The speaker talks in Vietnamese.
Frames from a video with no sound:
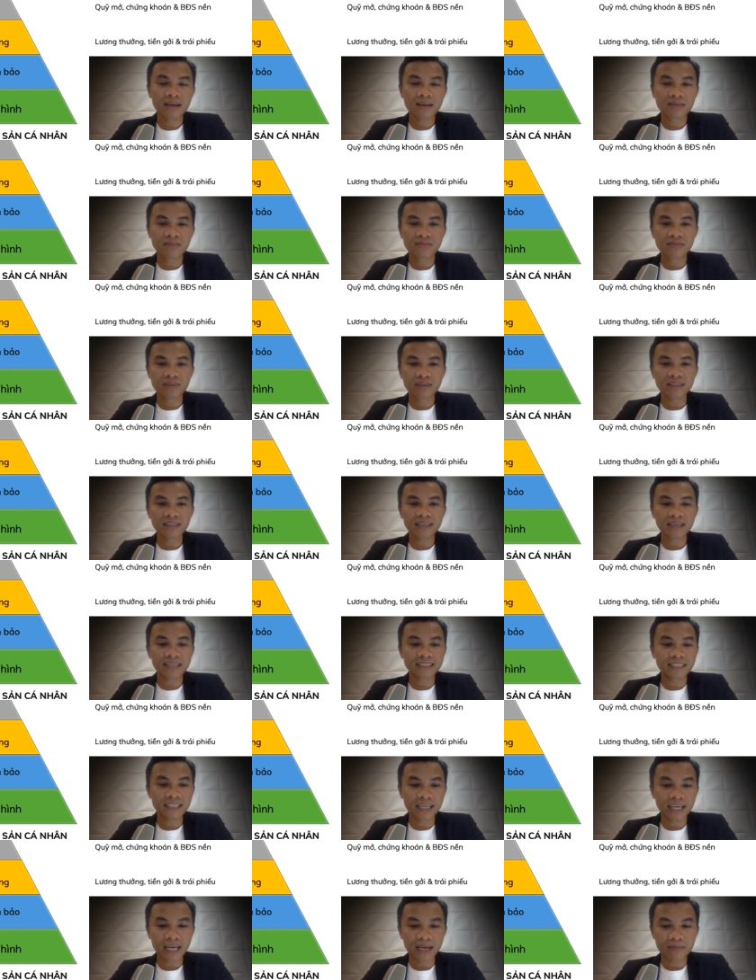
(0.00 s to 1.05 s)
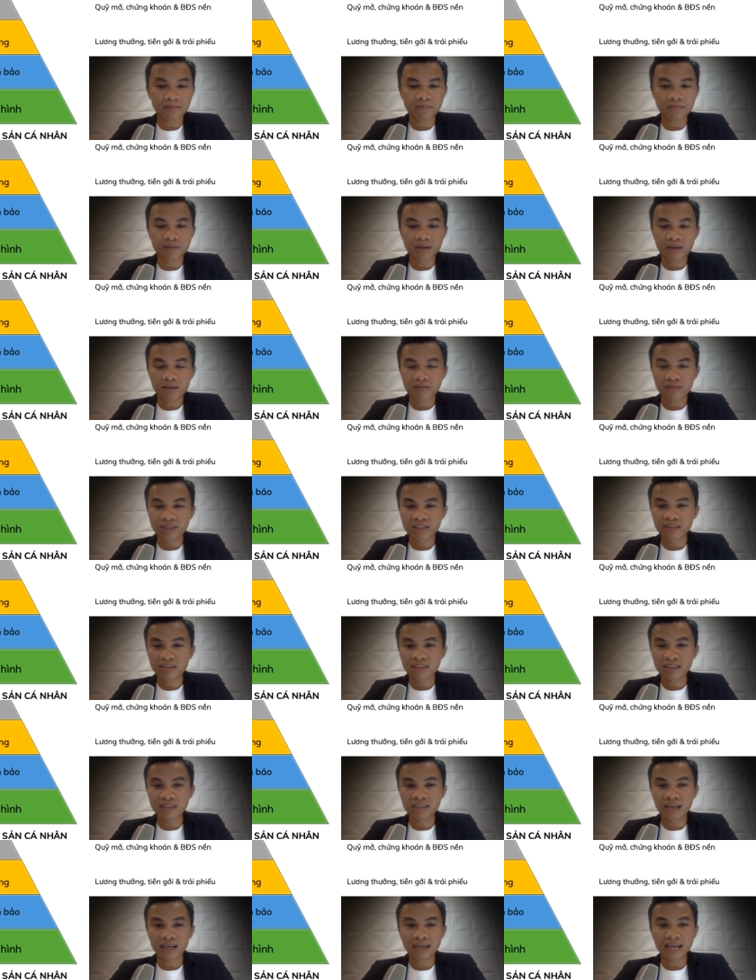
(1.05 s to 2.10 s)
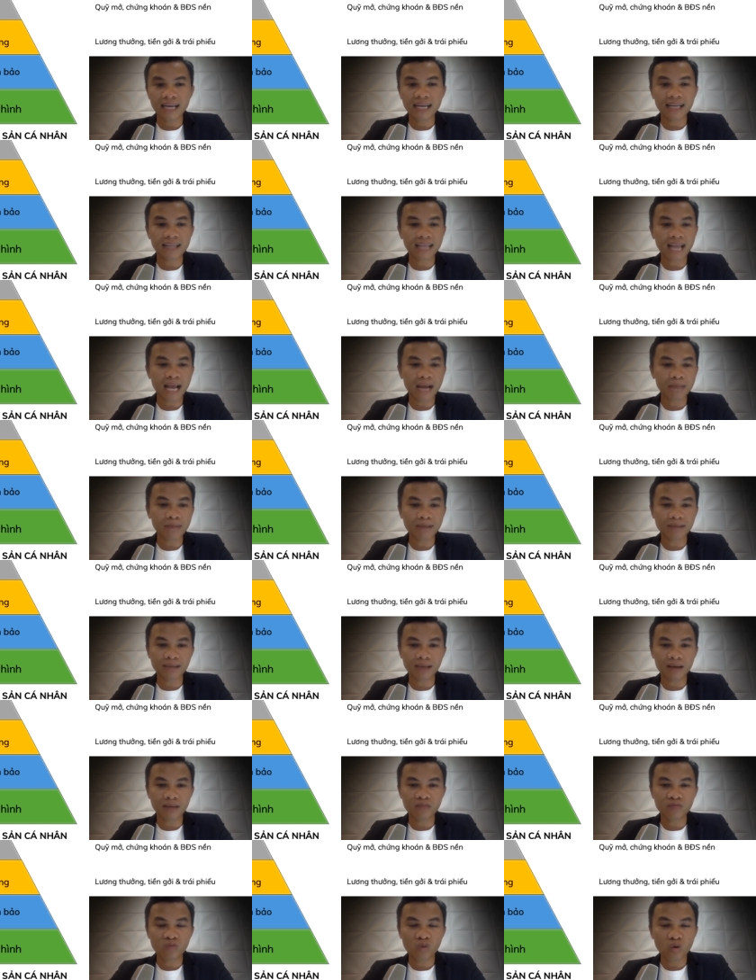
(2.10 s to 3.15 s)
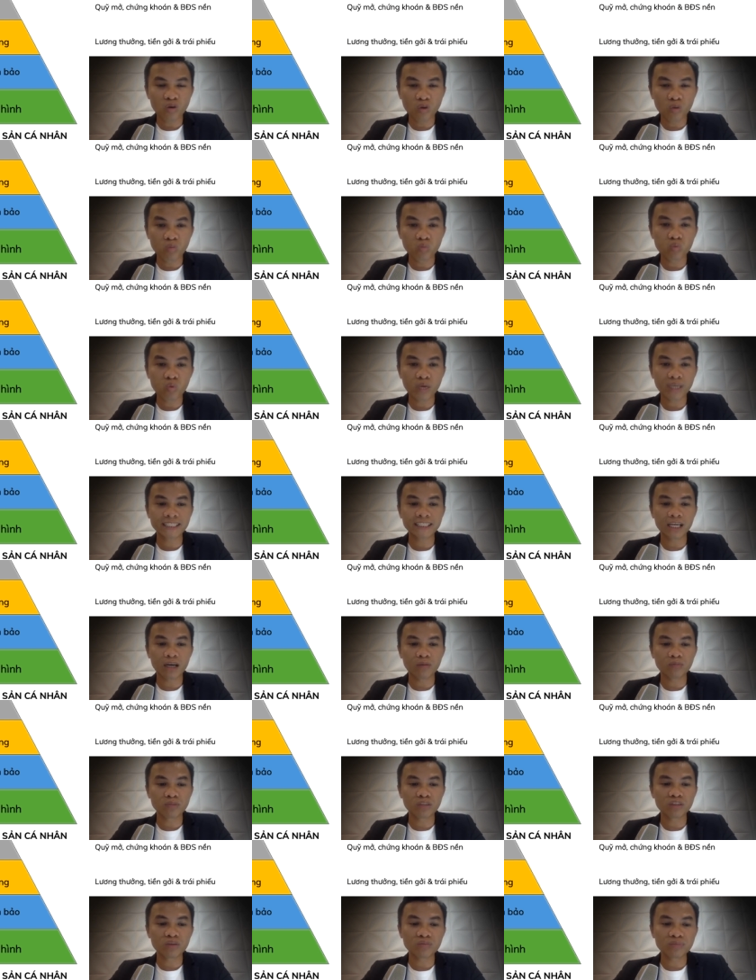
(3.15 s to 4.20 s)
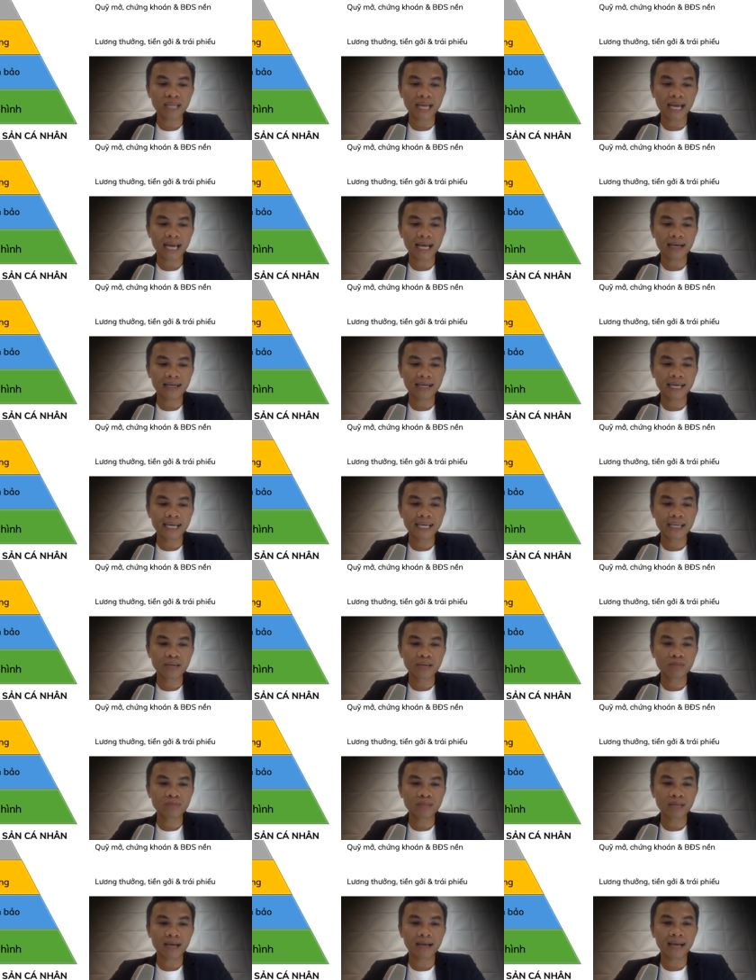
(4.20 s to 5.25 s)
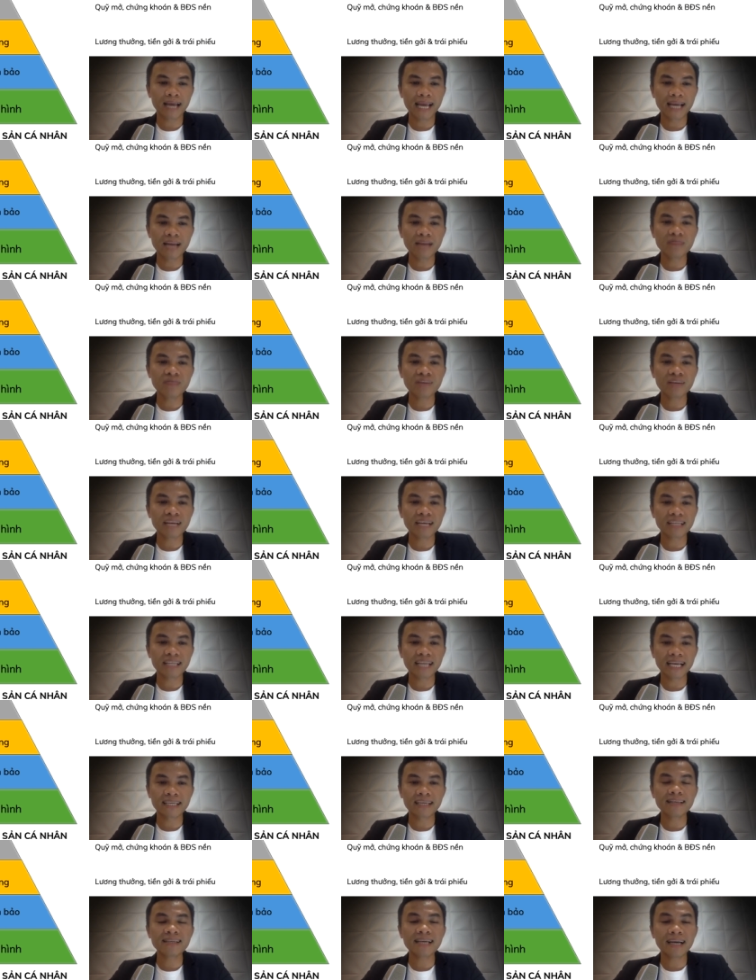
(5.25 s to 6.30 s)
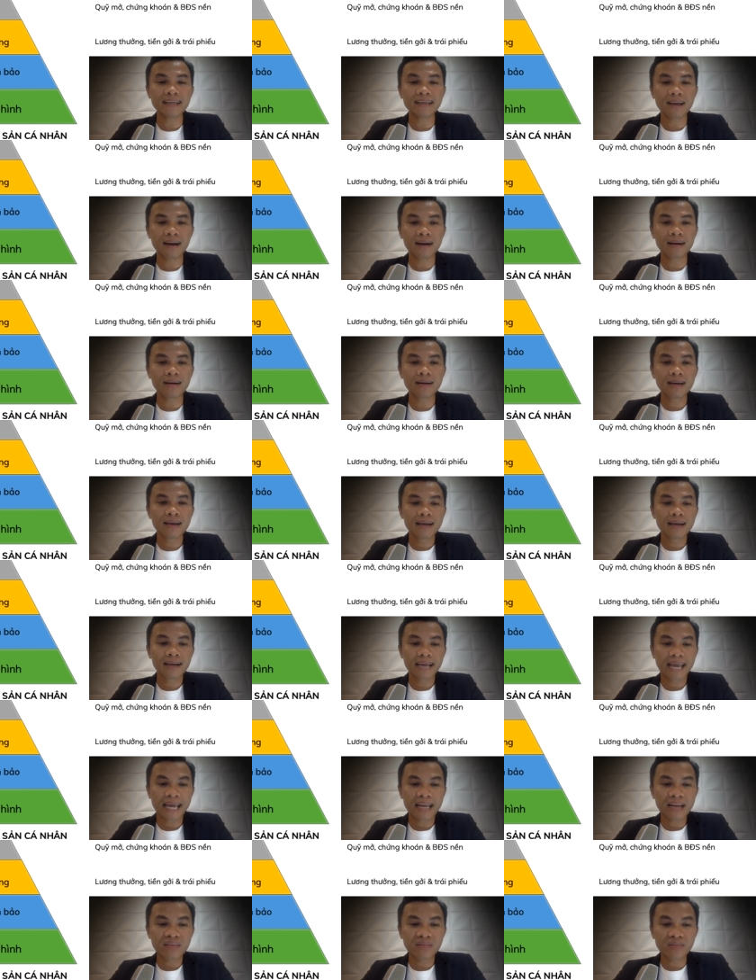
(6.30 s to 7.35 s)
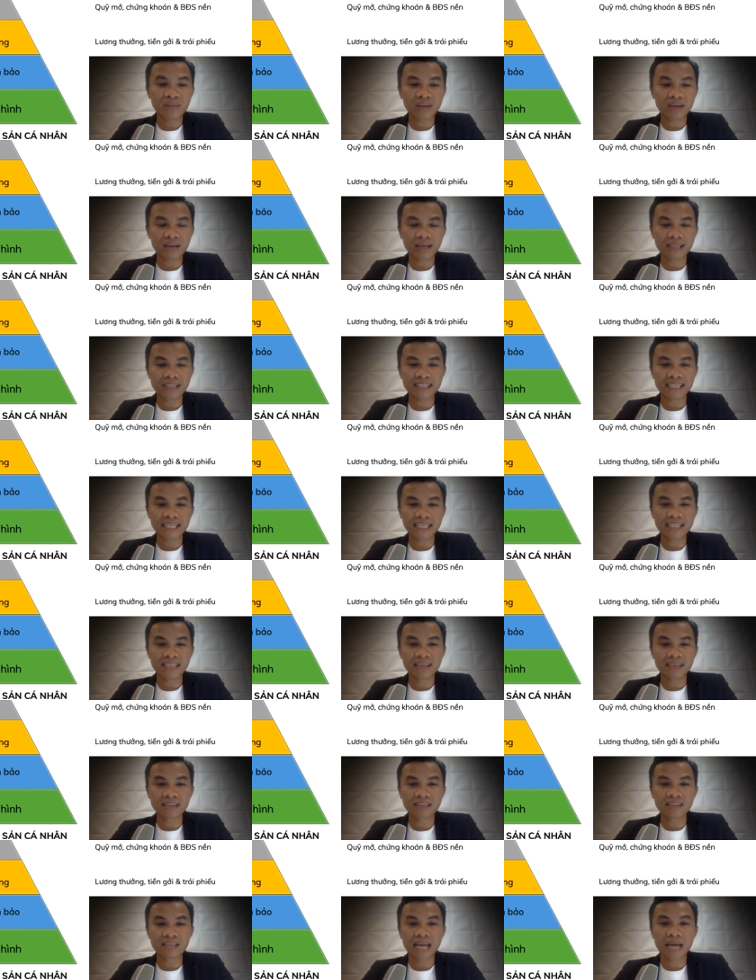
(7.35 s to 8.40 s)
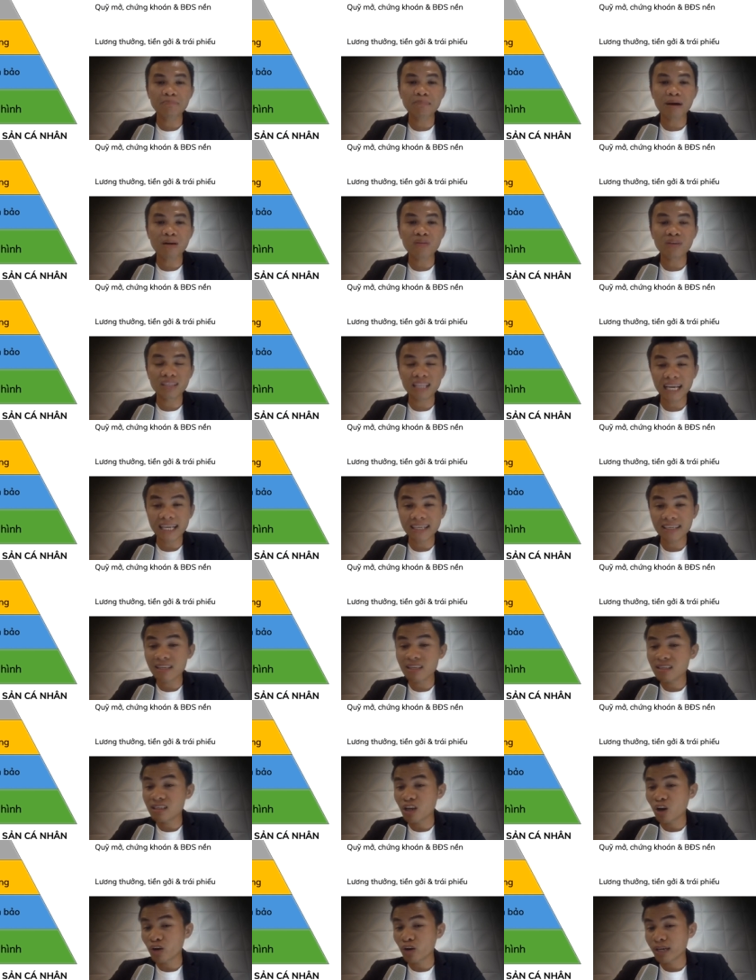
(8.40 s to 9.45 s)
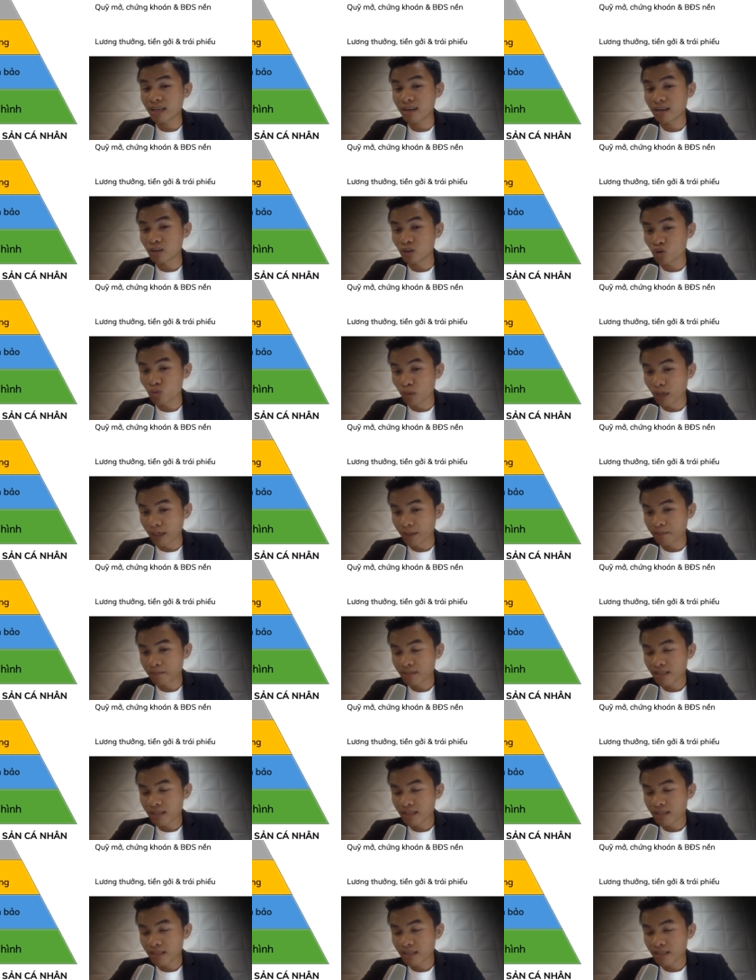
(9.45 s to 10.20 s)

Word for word: với tất cả anh chị em và chương tin rằng đây là tháp tài sản vô cùng quan trọng cho chúng ta khi chúng ta nghĩ đến vấn đề tài chính cá nhân nghĩ tới việc là xây dựng sự đảm bảo về tài chính cho gia đình của mình